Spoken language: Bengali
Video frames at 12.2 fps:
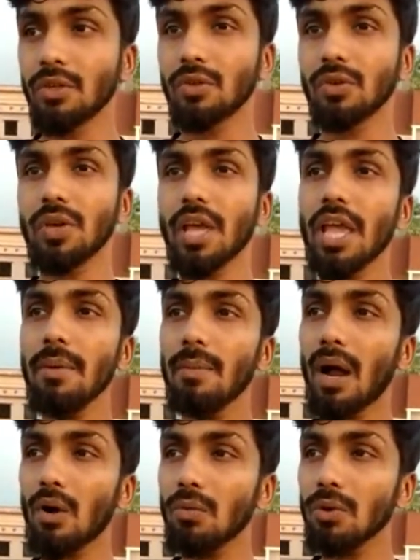তো এই
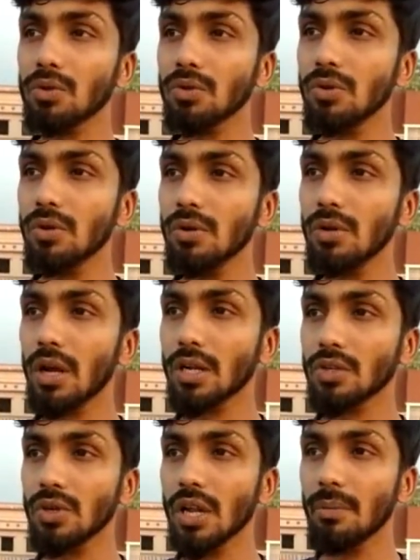বারো বছর
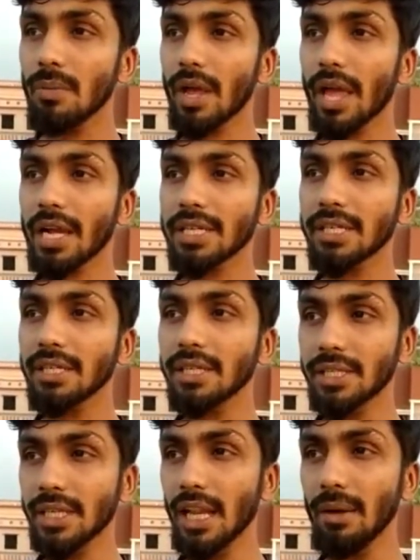আসলে আমরা একসাথে
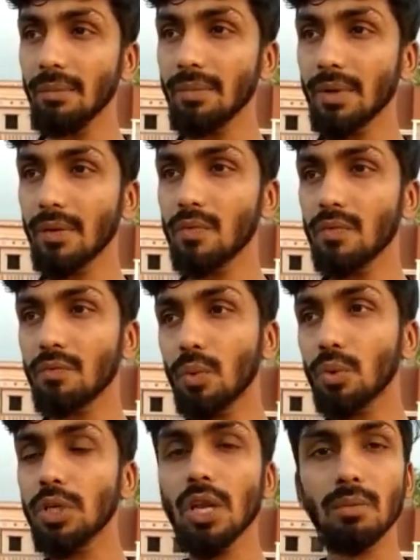ছিলাম
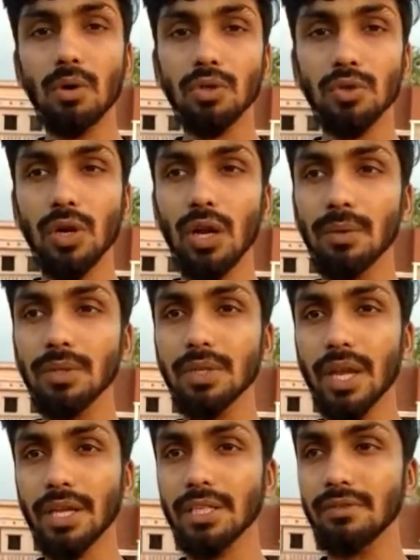প্রতিটা বছর
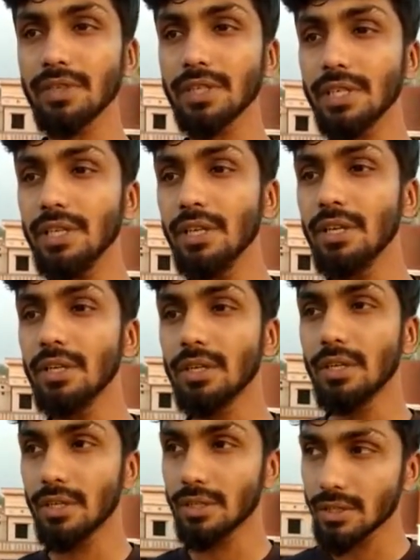আমাদের অ্যাক্টিভিটি
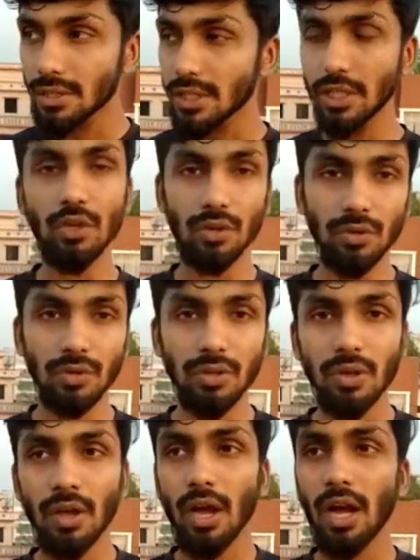ছিল
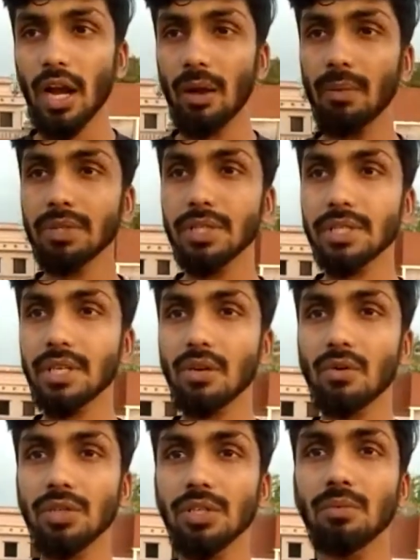আর আমরা চেষ্টা
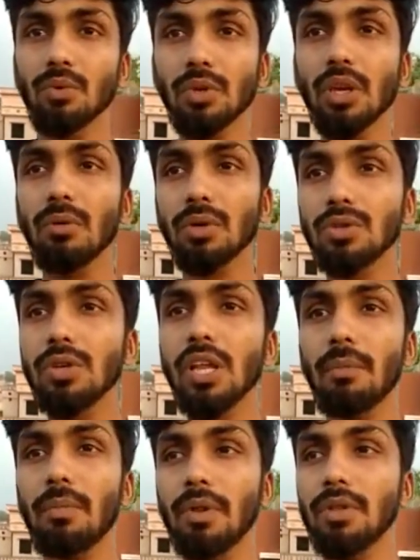করছি প্রতিটা
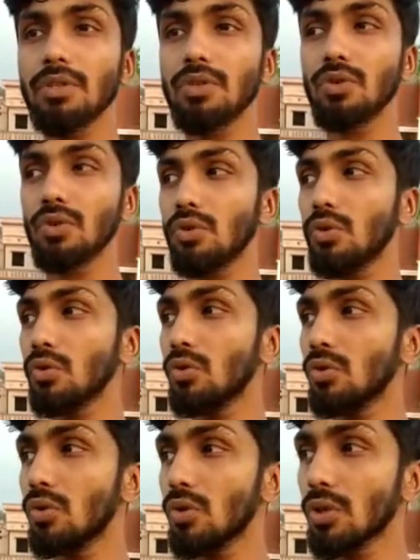বছরই আপনাদের জন্য
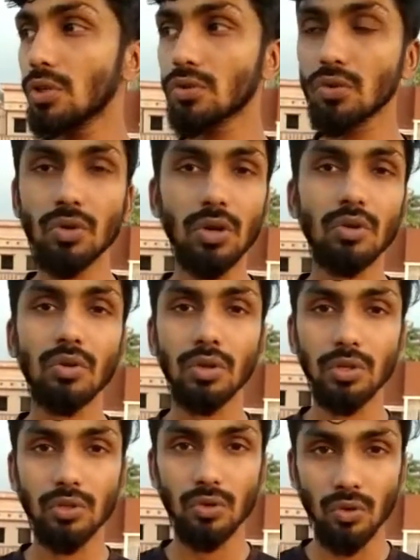নতুন কোনো কিছু কোনো না কোনো
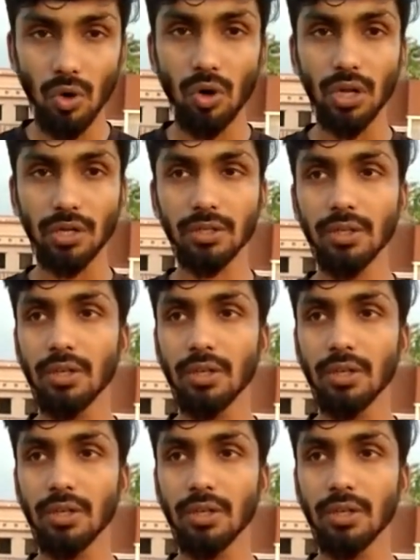কিছু করা